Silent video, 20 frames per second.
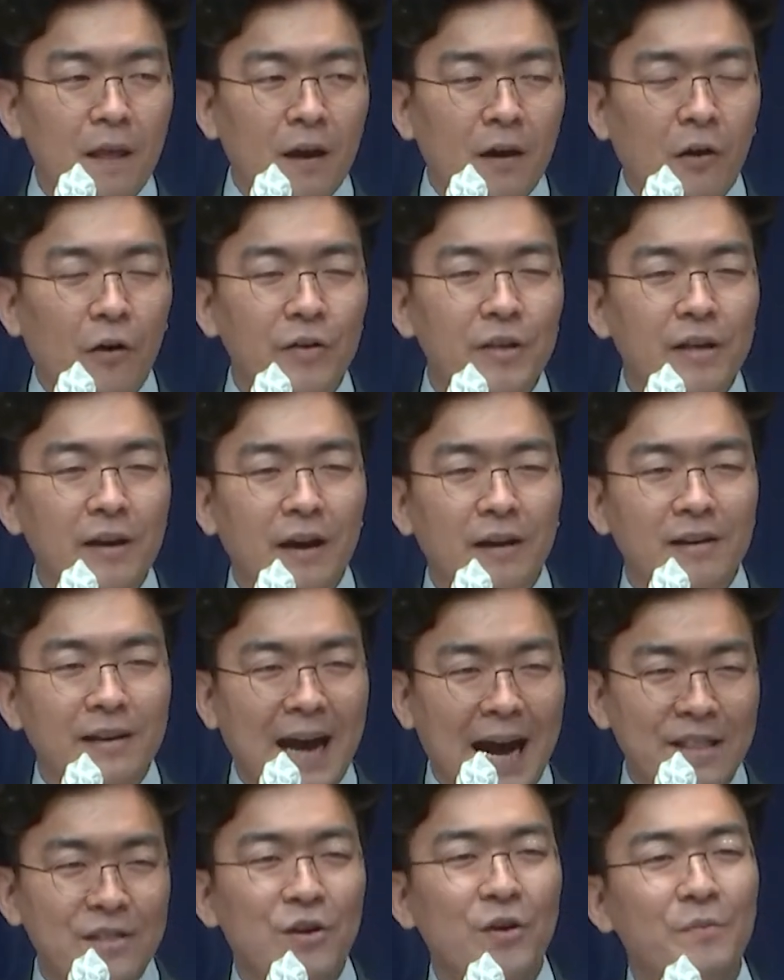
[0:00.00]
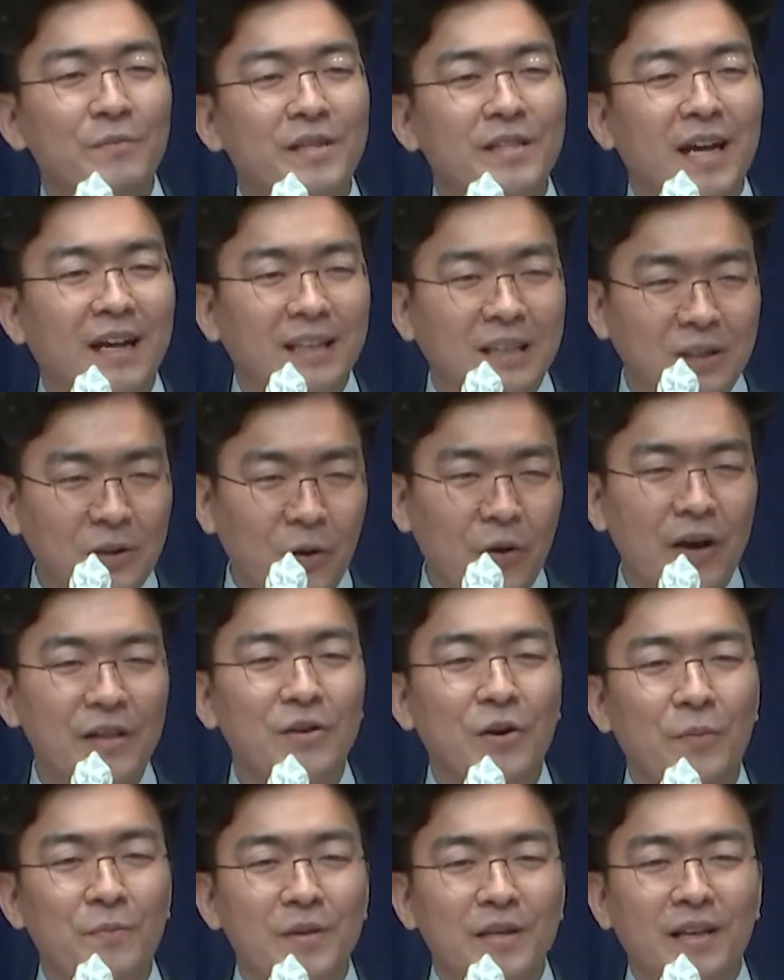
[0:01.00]
어딘가를 가는 겁니다.
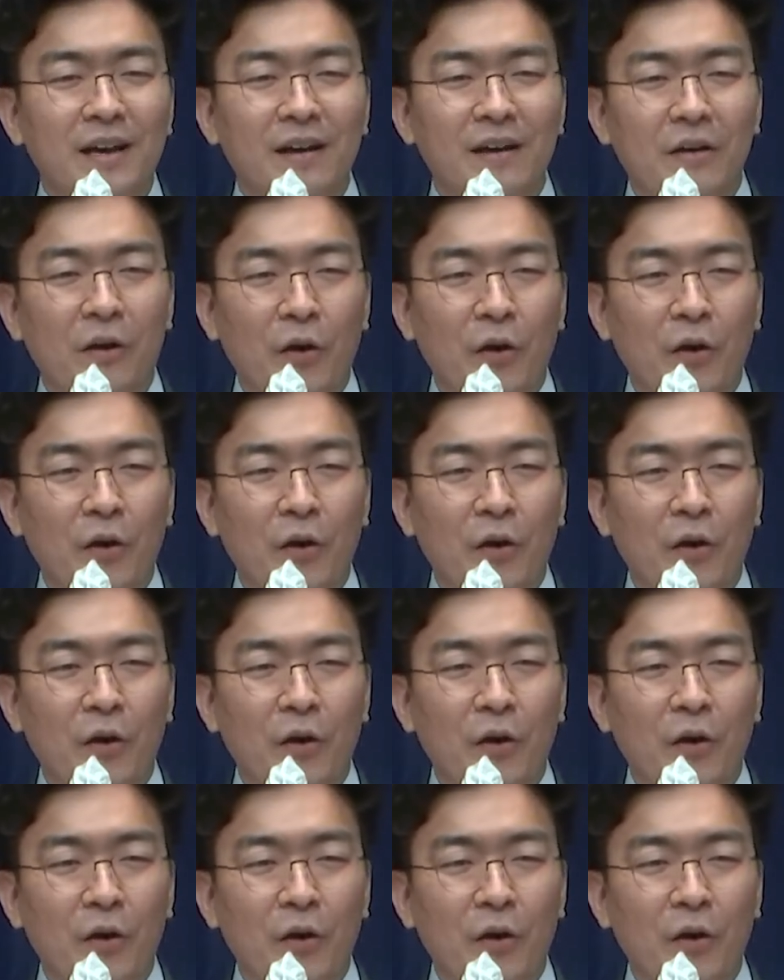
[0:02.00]
들어가는 겁니다.